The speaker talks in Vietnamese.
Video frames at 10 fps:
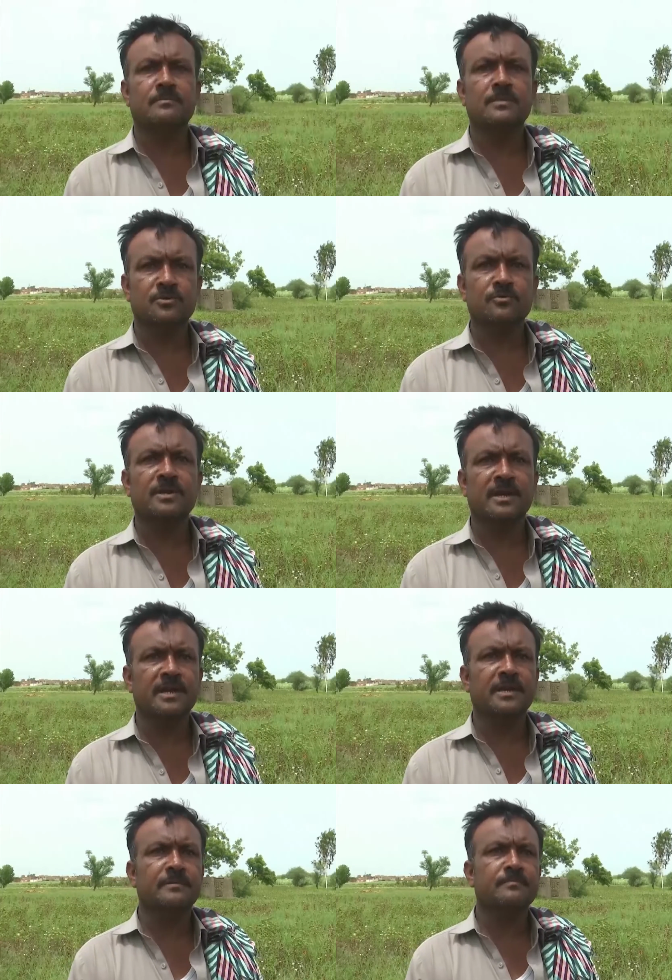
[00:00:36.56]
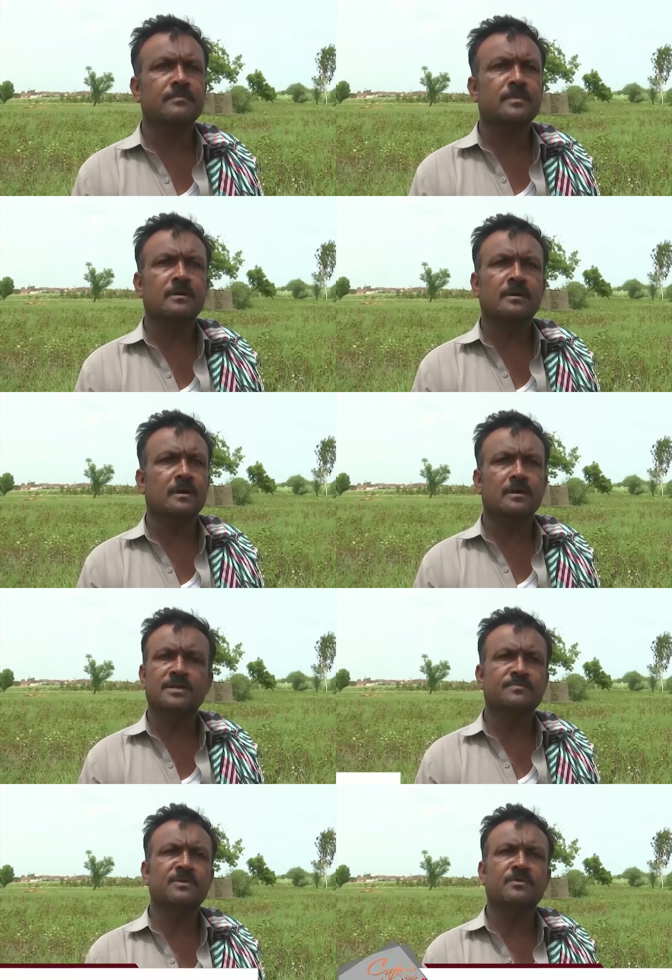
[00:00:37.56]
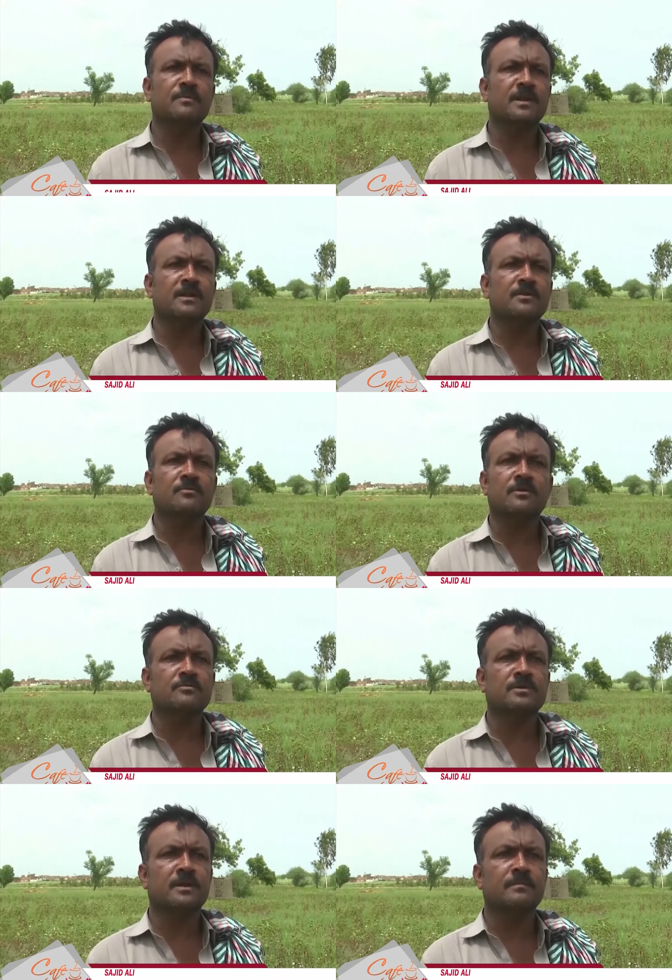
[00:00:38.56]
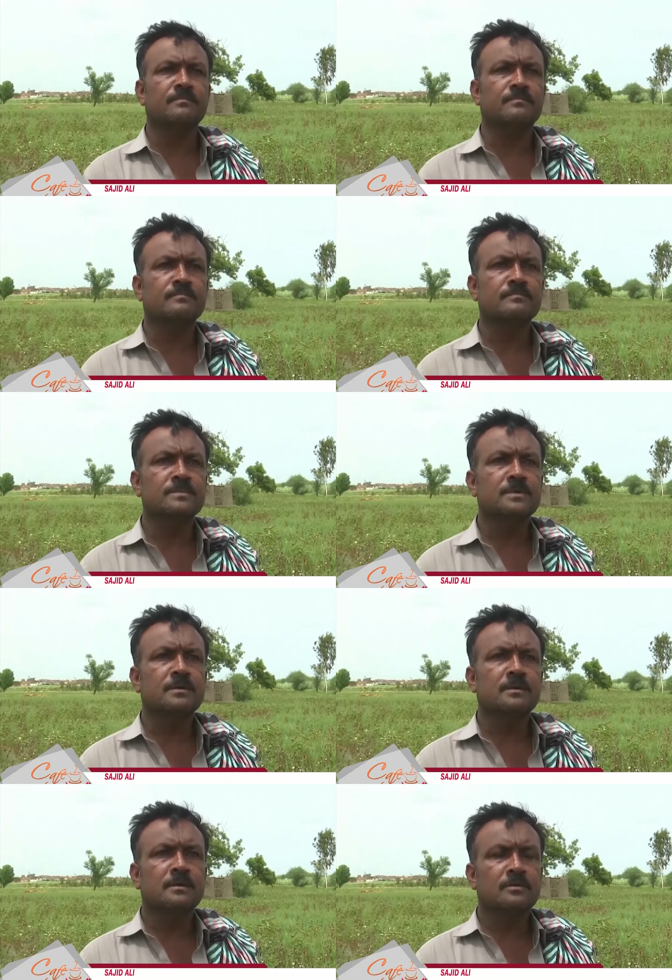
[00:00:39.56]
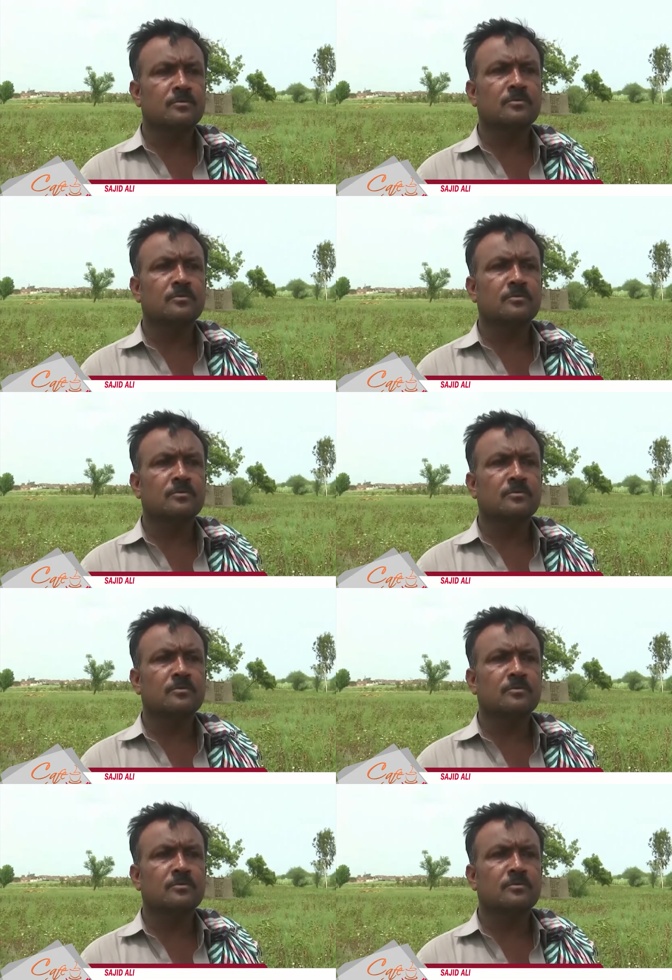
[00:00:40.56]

Giờ tôi không còn chút hy vọng nào. Toàn bộ cánh đồng của tôi đều bị nước lũ phá hủy.